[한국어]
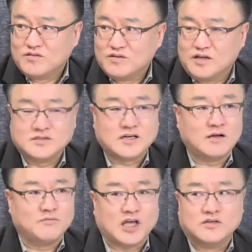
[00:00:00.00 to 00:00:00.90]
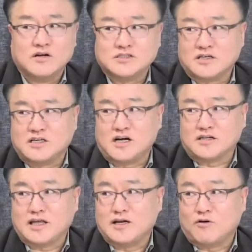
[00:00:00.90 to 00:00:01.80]
이 사람에게 영장
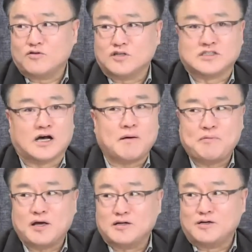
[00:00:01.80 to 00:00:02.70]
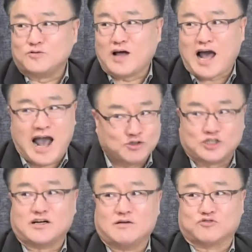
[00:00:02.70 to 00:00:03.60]
기각때리라고는 좌파 패널들도 아무도
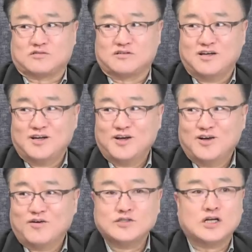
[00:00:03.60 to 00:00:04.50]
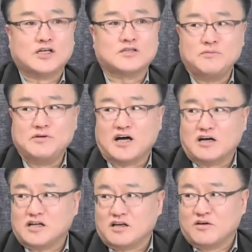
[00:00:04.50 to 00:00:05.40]
생각 못했어. 어제 제가 TV
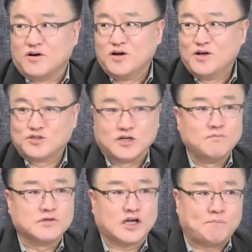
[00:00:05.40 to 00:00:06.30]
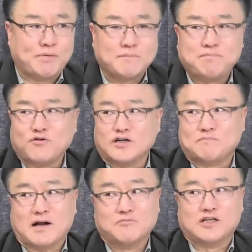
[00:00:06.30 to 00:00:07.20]
나갔잖아요. 네. 전부 다 이게 100%는
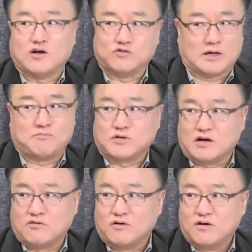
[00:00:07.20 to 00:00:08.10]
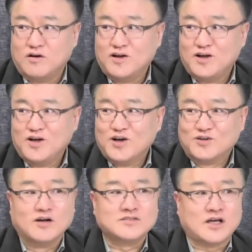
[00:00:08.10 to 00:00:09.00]
발부된다고 다 보더라고. 그렇죠.
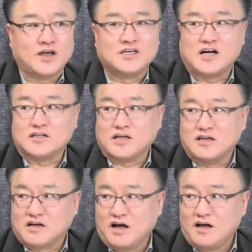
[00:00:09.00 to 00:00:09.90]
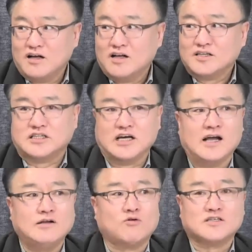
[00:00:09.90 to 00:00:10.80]
영장이 기각되니까 제일
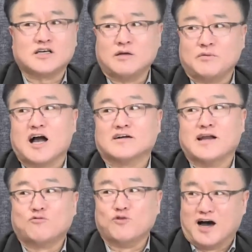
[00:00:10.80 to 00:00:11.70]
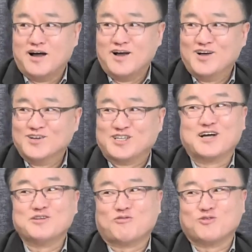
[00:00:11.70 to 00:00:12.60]
놀란 사람이 강내구야. 어.
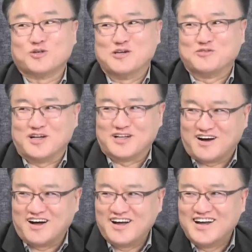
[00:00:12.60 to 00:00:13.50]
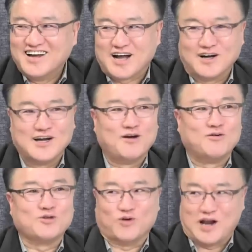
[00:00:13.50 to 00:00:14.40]
자기도 구속될 줄 알다가 어. 강내구도
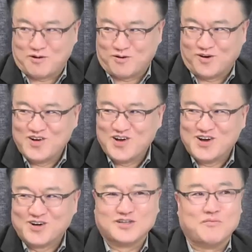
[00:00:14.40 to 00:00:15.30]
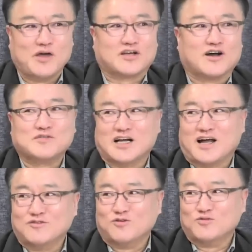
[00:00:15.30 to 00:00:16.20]
놀라고. 음. 그다음에 검찰
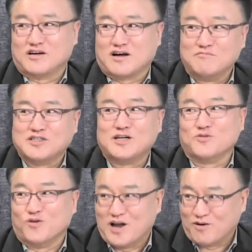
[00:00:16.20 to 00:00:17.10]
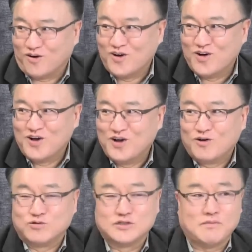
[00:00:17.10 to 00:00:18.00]
한동훈 장 검찰도 놀라고. 음.
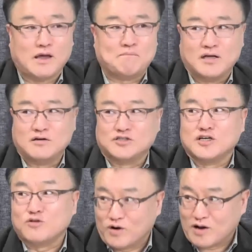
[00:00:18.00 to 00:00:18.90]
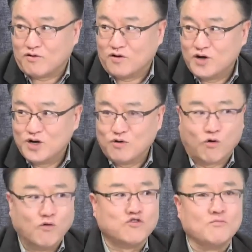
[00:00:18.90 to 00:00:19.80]
그다음에 패널 저도 놀라고. 음.
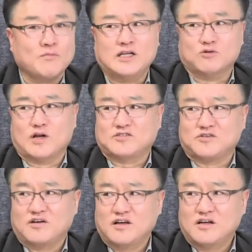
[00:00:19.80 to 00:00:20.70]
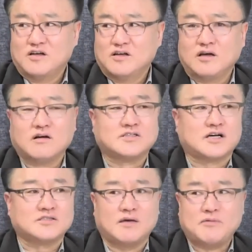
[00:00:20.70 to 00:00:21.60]
온 국민이 놀랬죠. 음. 이걸 제가
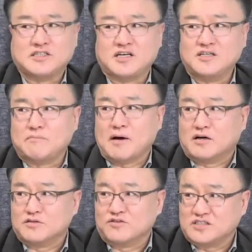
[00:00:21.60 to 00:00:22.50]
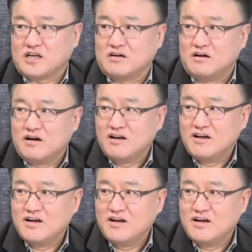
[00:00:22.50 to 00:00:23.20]
새벽 3시에 봤거든 기사를. 네. 예.